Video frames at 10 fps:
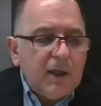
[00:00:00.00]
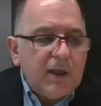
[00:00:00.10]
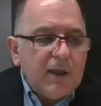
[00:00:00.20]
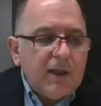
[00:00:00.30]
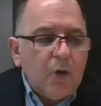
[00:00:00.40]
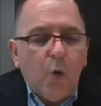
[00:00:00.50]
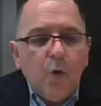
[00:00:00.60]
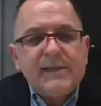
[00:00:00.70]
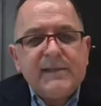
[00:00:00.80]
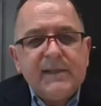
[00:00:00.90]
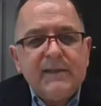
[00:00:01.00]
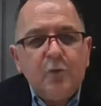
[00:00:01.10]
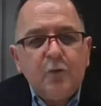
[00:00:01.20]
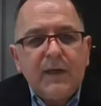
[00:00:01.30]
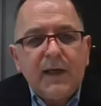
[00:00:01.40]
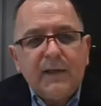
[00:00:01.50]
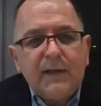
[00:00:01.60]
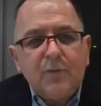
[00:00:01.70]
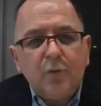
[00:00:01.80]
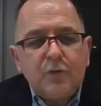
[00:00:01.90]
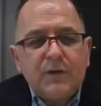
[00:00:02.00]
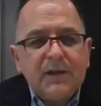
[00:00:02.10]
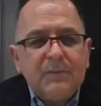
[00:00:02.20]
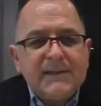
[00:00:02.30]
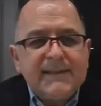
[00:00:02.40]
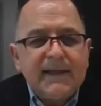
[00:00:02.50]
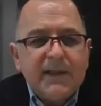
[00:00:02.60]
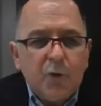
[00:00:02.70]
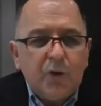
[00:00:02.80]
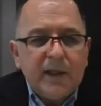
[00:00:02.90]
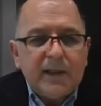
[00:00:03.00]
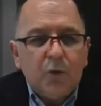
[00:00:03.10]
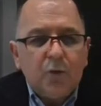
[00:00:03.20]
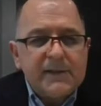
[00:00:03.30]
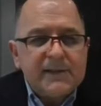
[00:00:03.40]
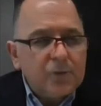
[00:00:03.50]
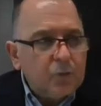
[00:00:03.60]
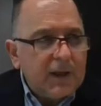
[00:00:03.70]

Hmm. Ee, e, OECD ülkelerinin ortalamasına göre ki OECD